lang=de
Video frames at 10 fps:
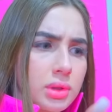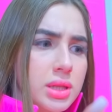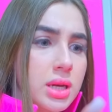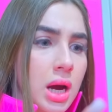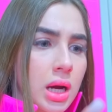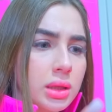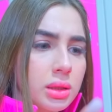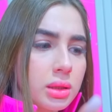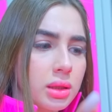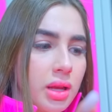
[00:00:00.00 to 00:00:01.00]
Diana,
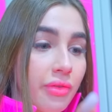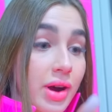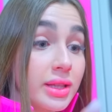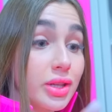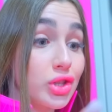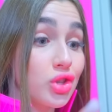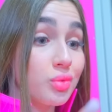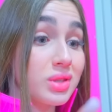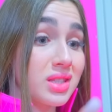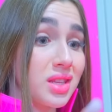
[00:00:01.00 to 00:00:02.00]
lass uns von
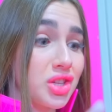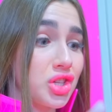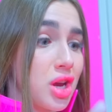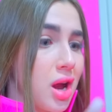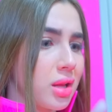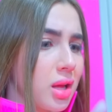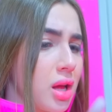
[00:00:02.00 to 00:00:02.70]
vorne beginnen.